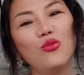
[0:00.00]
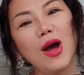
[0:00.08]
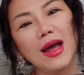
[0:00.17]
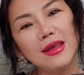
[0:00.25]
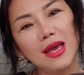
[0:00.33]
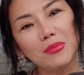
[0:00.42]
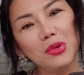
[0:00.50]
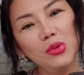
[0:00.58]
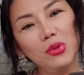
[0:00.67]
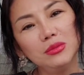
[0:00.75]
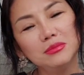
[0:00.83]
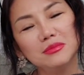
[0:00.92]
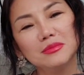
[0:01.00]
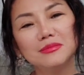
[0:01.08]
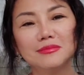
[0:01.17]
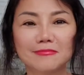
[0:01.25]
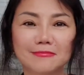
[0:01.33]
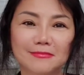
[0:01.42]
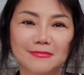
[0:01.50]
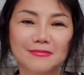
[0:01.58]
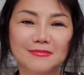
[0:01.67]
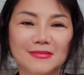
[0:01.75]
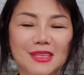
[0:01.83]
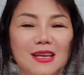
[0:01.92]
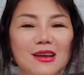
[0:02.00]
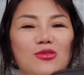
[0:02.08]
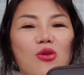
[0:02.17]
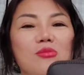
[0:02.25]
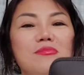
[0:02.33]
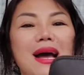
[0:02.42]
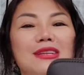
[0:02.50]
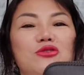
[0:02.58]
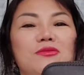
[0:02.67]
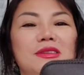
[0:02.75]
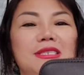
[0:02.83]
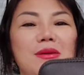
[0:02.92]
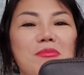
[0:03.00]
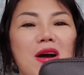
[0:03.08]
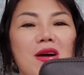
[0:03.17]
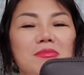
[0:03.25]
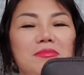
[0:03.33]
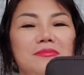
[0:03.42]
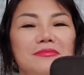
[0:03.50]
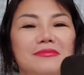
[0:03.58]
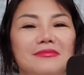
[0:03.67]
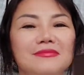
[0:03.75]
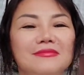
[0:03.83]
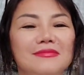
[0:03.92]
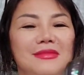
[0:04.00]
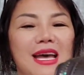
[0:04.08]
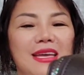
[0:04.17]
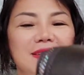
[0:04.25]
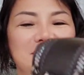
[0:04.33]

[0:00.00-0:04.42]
quá đẹp luôn cũng ba chục phần trăm off đây